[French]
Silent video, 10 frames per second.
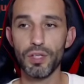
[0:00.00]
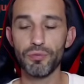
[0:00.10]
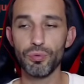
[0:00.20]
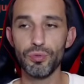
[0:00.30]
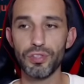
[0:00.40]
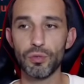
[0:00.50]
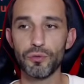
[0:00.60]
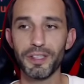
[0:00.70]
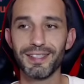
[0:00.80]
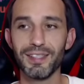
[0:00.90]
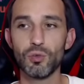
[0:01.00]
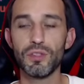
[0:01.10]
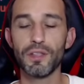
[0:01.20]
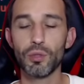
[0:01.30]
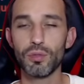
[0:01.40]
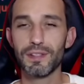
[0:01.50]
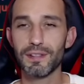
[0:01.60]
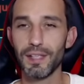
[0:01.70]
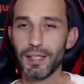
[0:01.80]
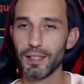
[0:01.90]
a vu, ça nous fait
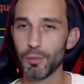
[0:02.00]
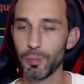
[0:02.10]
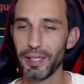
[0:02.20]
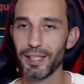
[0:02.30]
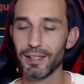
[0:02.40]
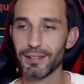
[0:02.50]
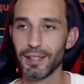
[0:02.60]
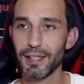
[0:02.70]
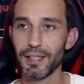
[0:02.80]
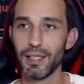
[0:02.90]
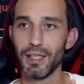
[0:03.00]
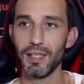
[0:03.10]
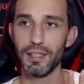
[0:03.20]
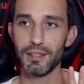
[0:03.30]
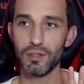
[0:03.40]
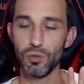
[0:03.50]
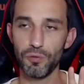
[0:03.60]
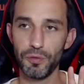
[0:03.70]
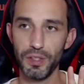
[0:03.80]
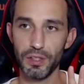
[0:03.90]
18,5 à peu près éclats sacrés. Si on
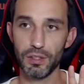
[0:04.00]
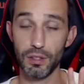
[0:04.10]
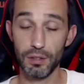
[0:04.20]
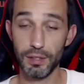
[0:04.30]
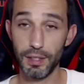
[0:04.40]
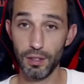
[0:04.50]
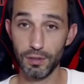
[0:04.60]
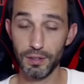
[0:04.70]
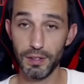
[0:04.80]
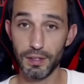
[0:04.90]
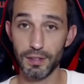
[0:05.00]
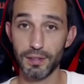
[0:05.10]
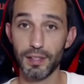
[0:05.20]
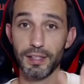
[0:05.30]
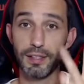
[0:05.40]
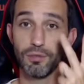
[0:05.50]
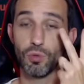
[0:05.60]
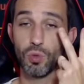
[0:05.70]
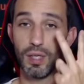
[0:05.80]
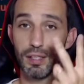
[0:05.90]
fait 30 éclats antiques, ça
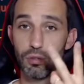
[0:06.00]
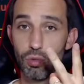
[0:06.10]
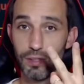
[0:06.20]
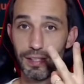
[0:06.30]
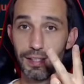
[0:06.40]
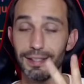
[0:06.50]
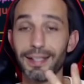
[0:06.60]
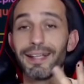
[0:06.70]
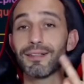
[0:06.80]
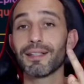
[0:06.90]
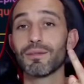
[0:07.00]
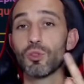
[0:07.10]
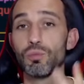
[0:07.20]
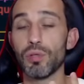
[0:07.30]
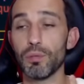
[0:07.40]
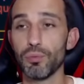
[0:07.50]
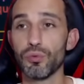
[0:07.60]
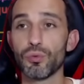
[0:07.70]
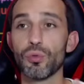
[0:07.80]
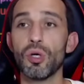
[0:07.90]
équivaut à 2 éclats sacrés en termes de points,
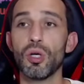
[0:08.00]
puisque